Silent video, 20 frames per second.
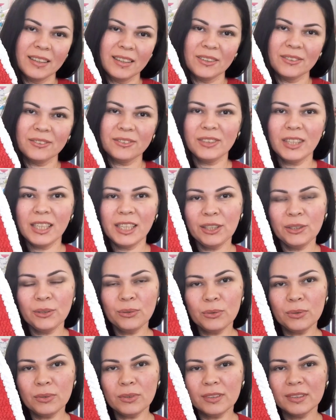В
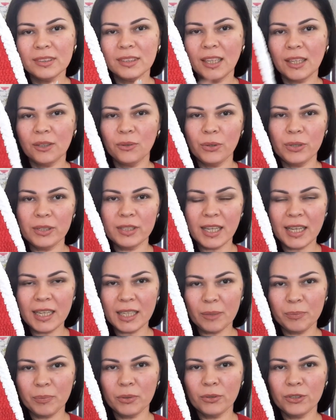длину такой
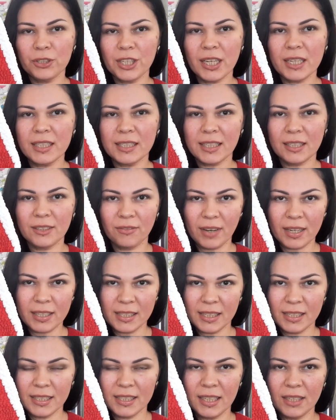зайка получается
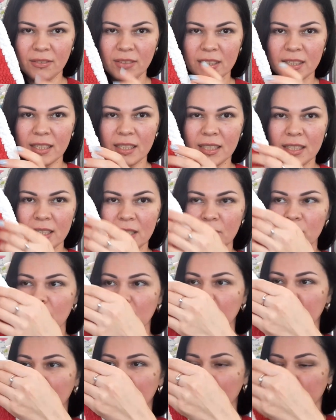29
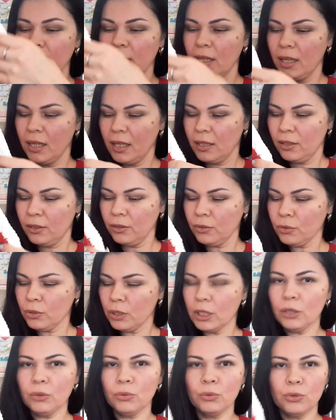сантиметров. Ну
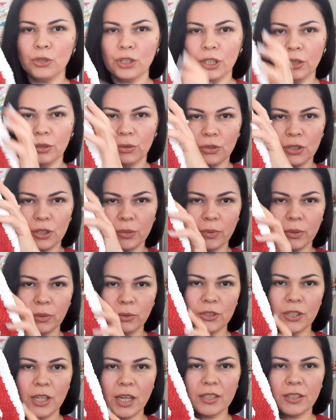и ушки тоже
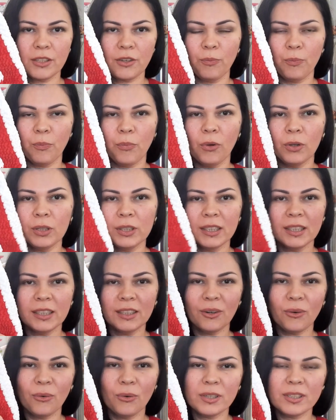получается в
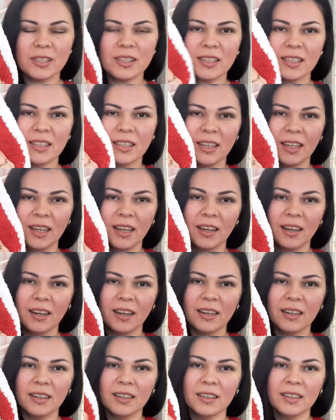полный рост.
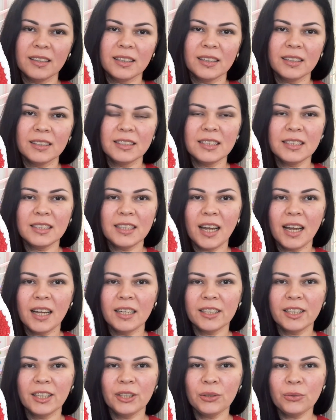А,
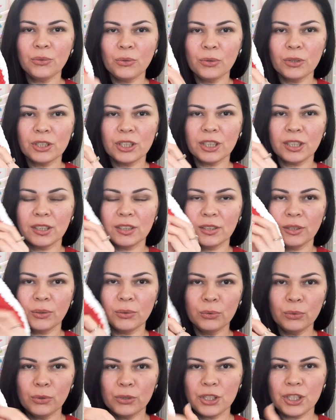детальки, ножки,
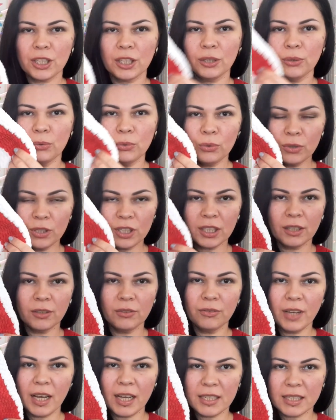ручки, ушки
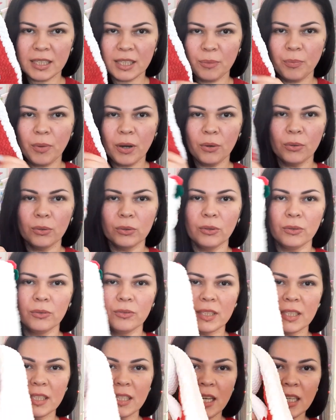вязаны по ходу
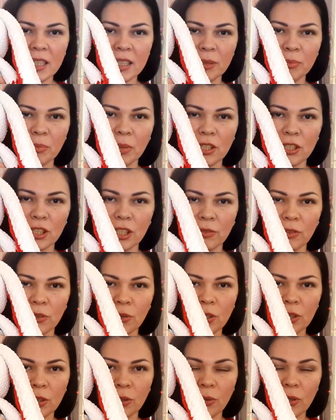вязания,
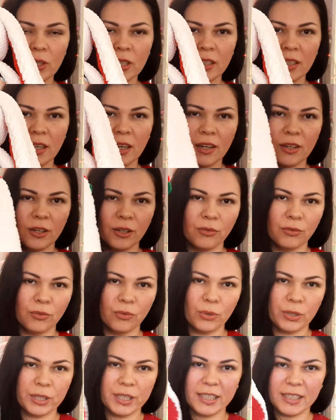пришивной только
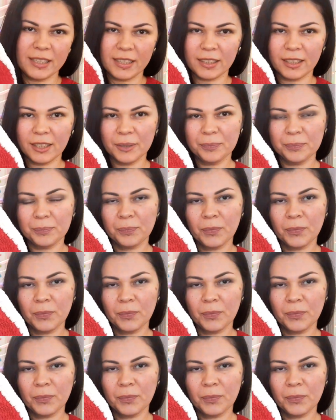хвостик.